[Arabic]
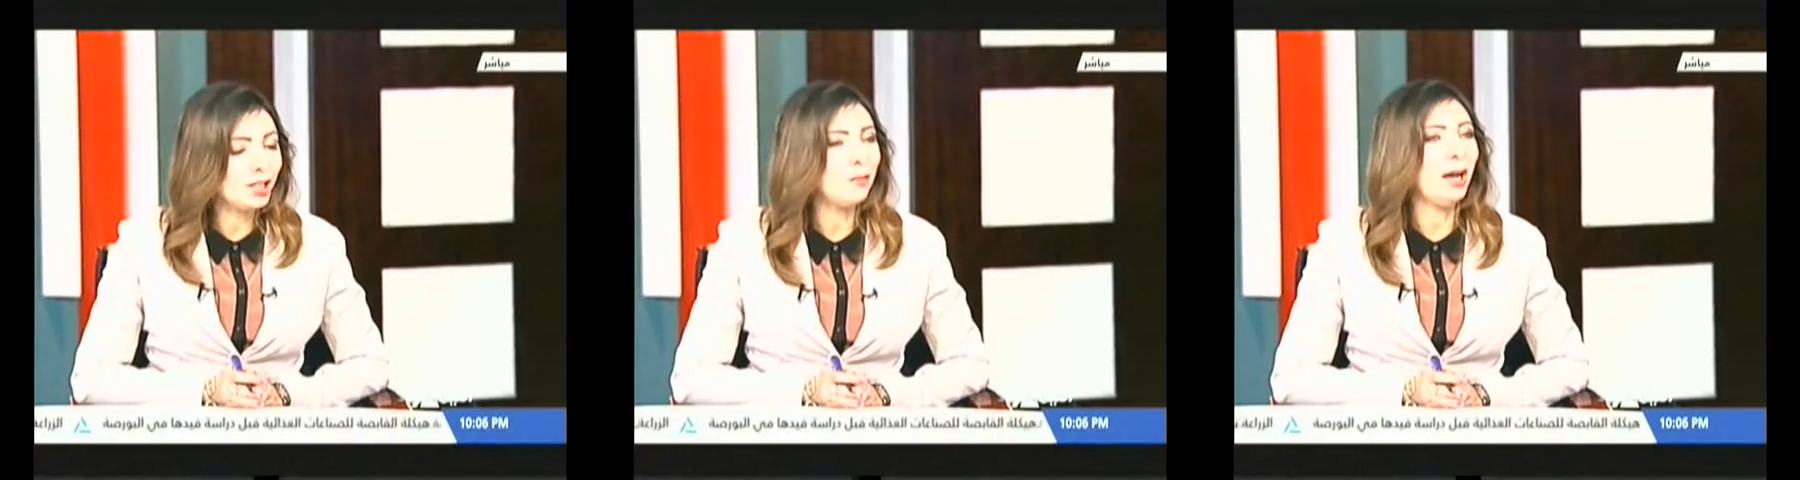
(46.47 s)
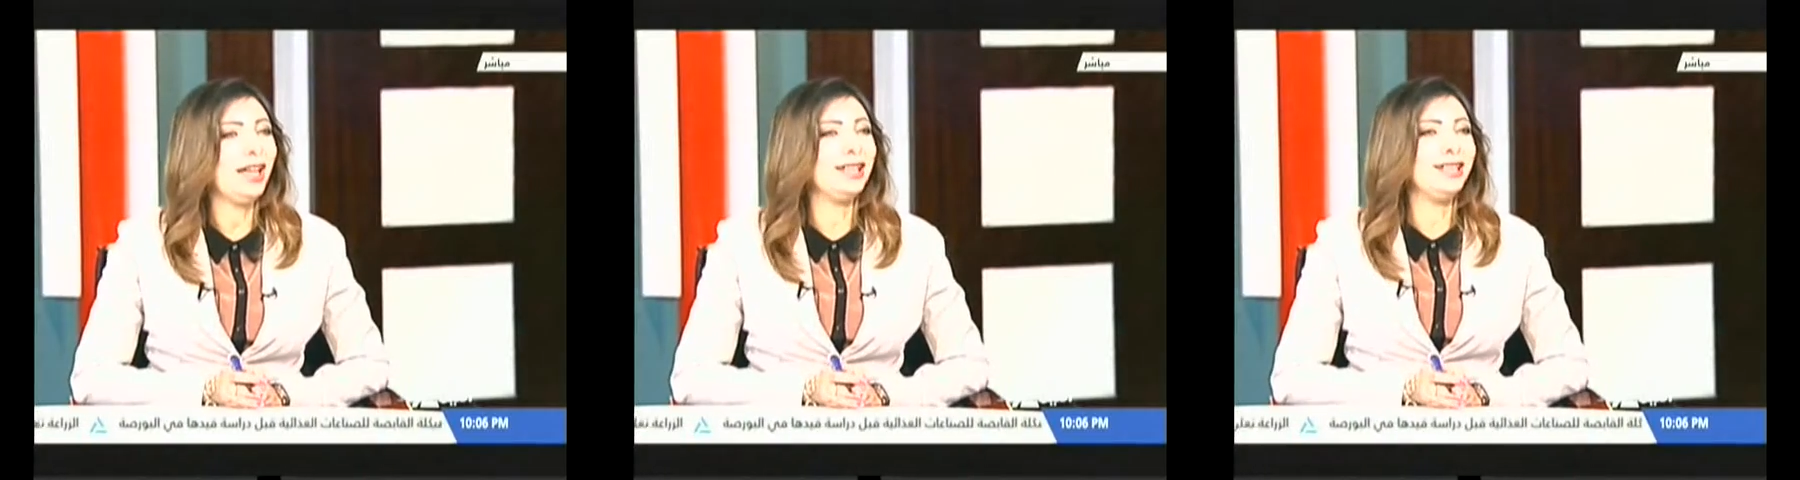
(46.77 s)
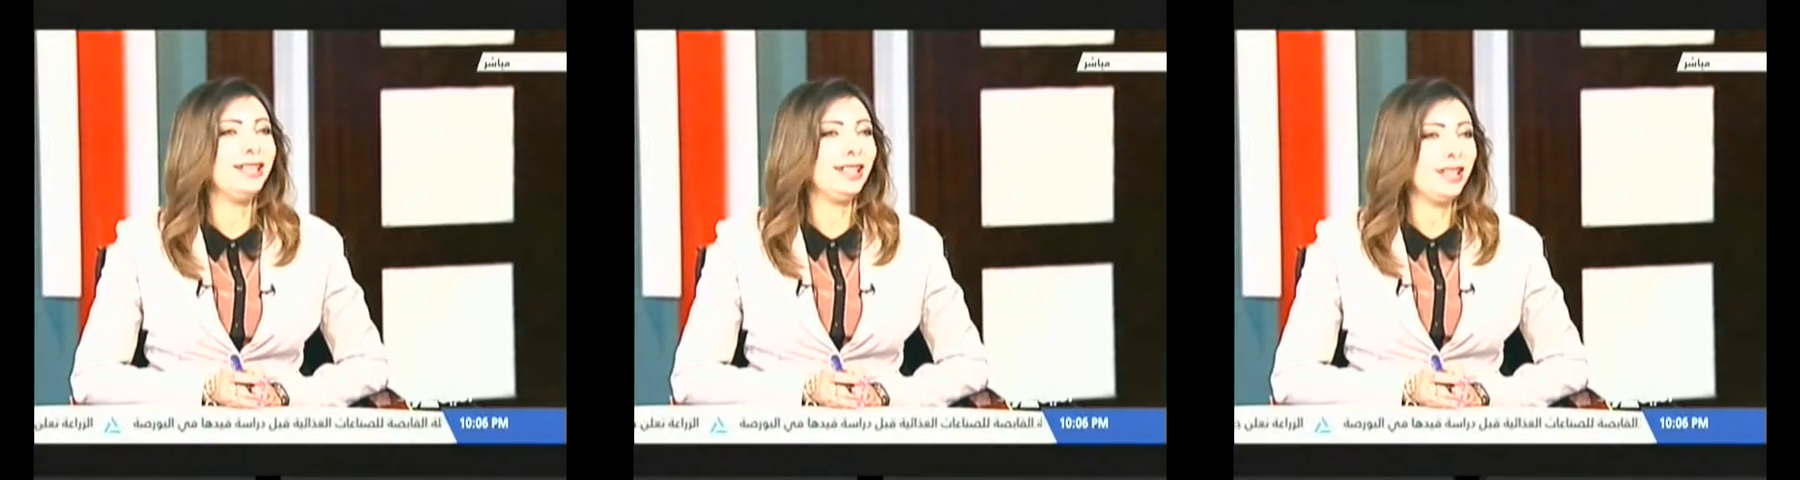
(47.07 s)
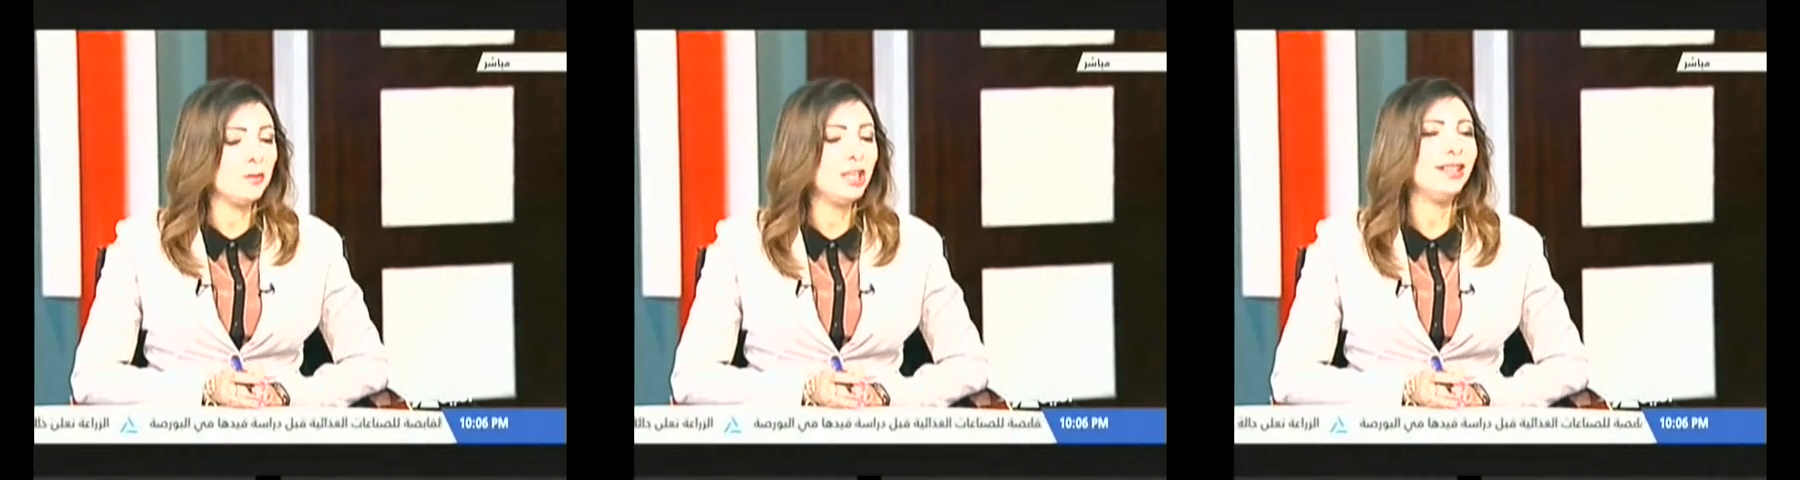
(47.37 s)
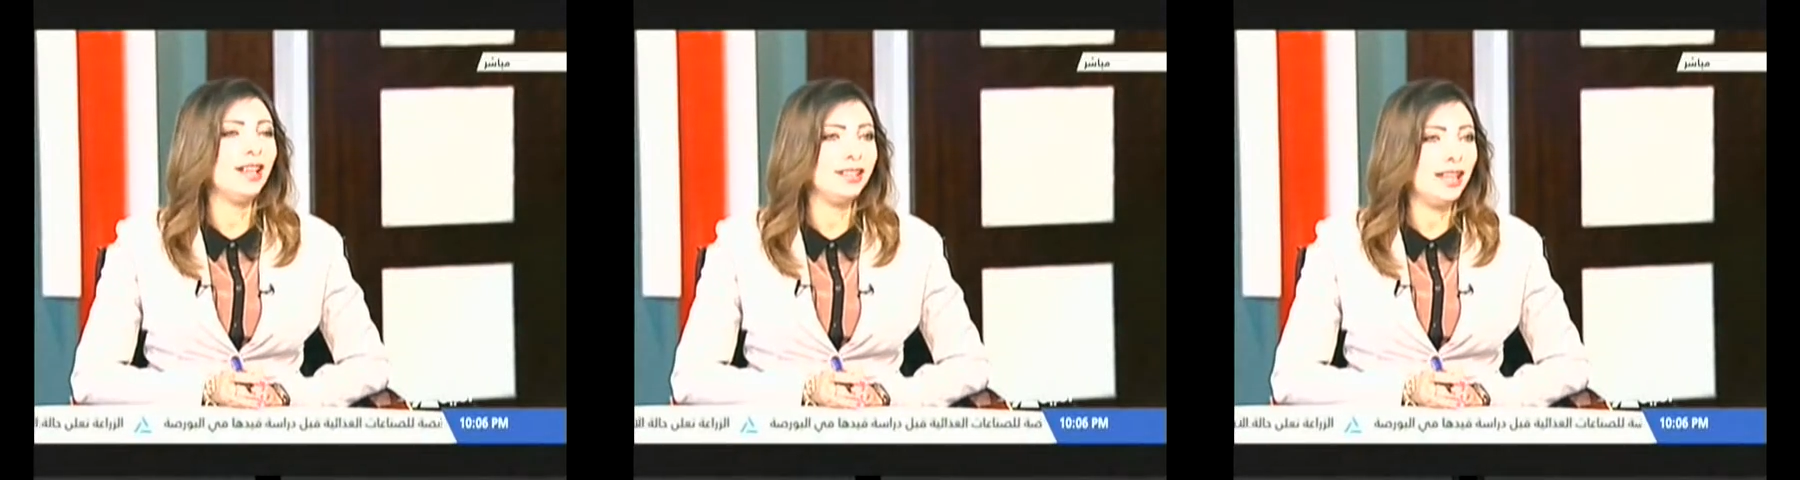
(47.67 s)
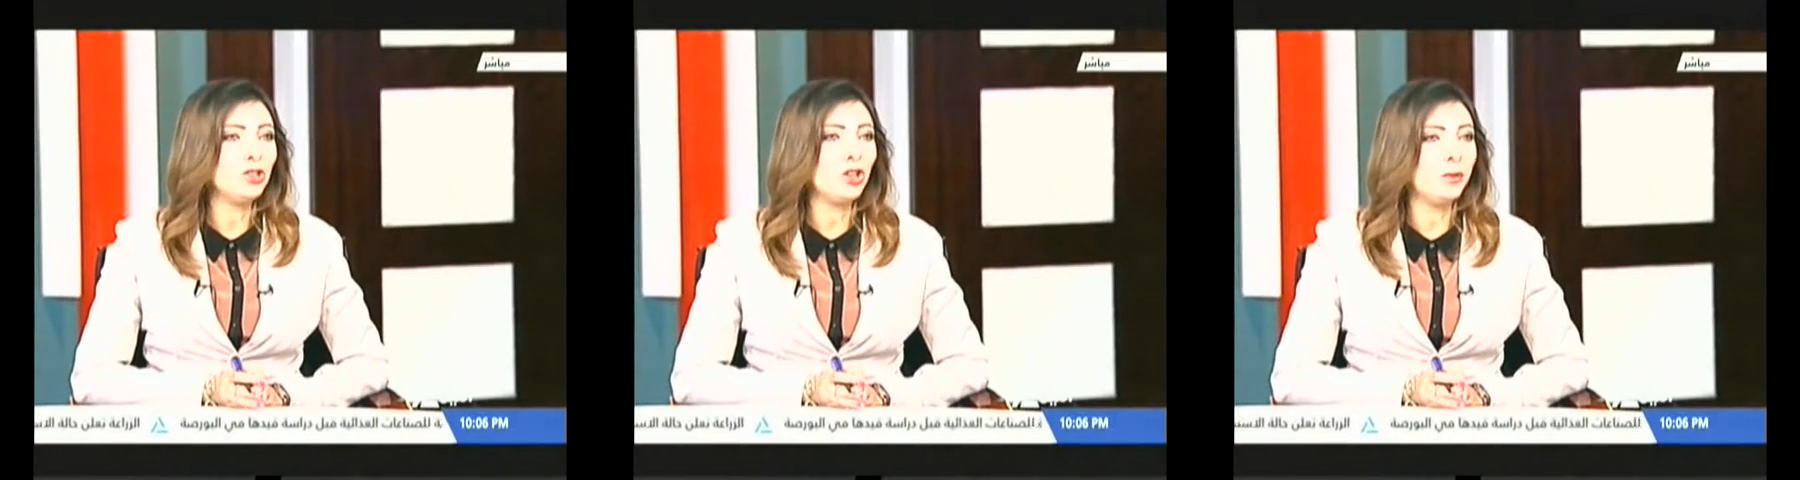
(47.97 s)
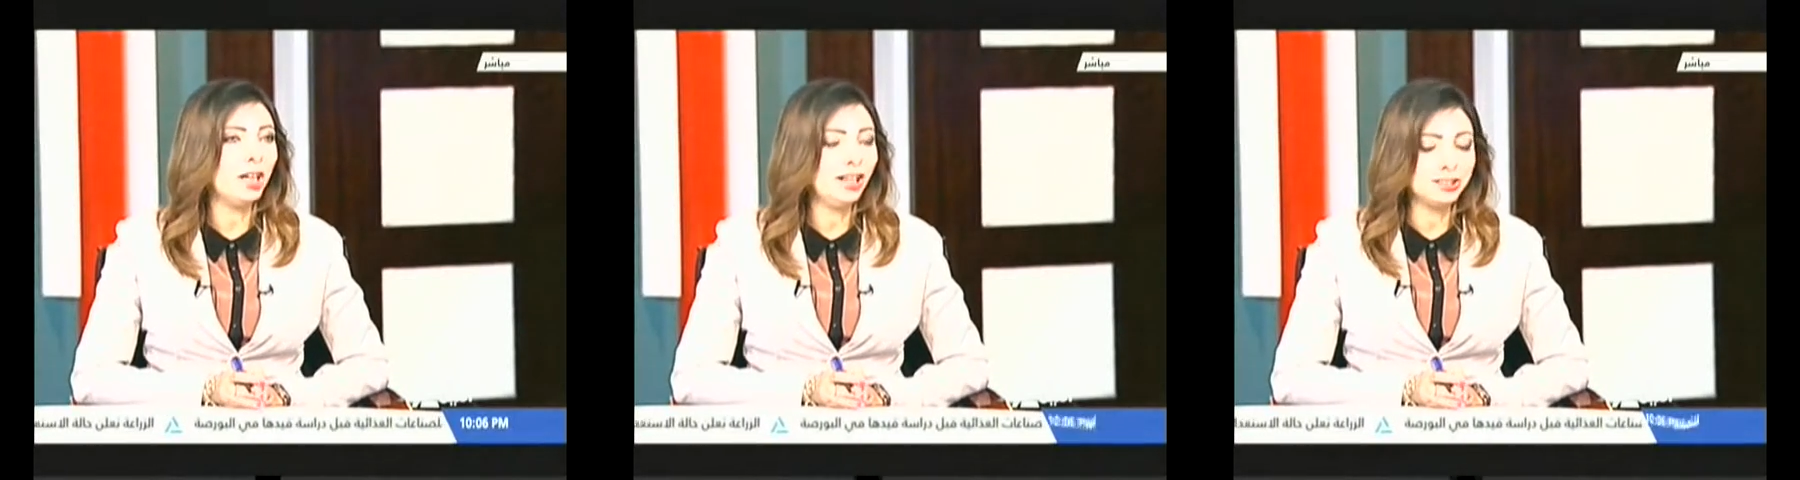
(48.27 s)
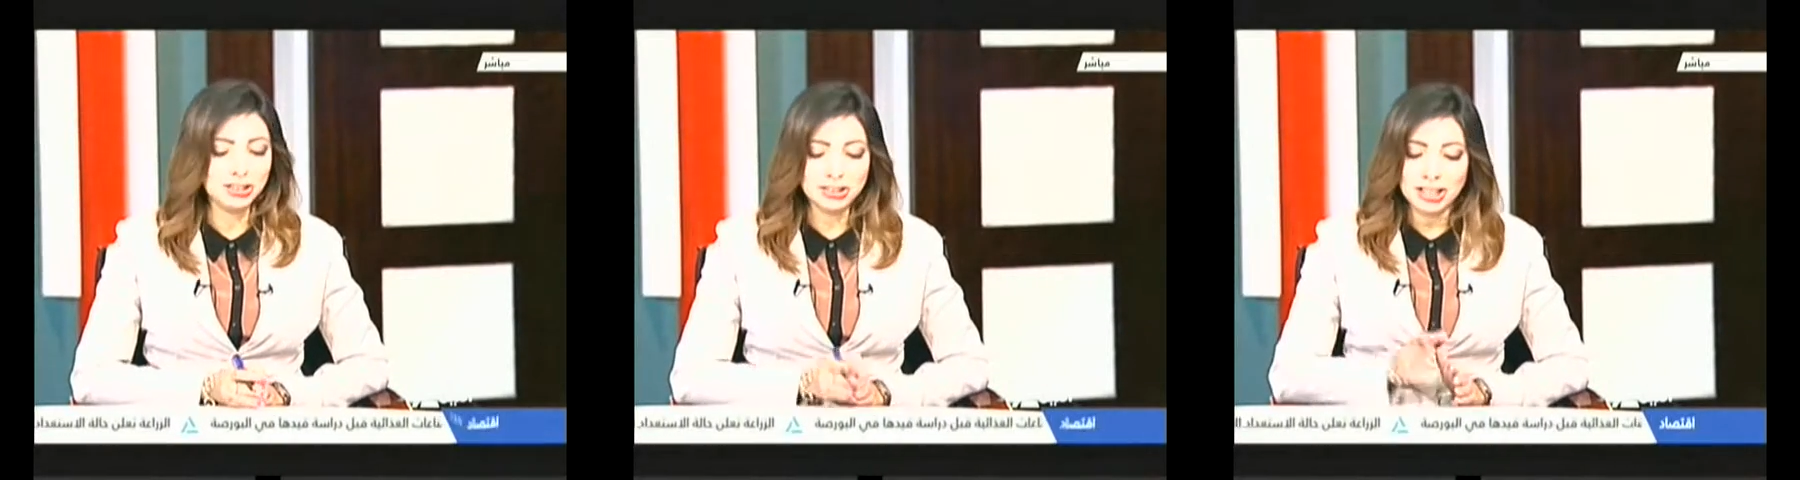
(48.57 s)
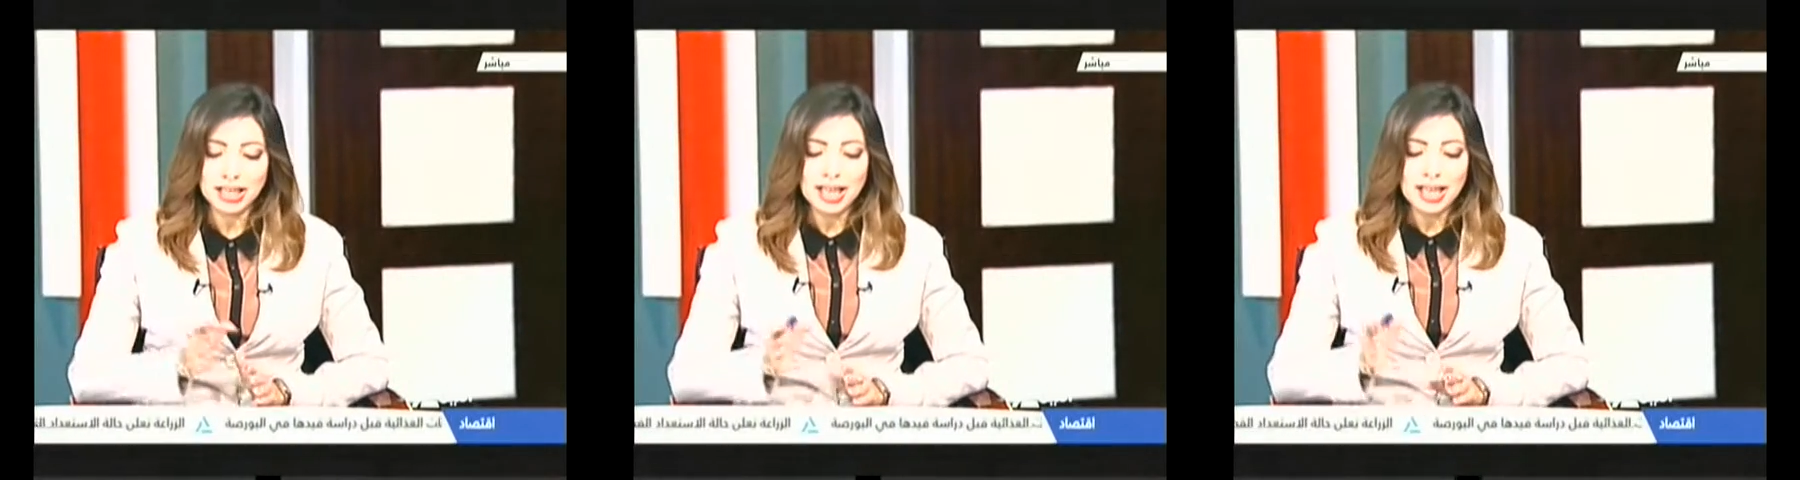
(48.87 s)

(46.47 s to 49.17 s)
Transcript: المحليه كمان هنناقشها مع حضرتك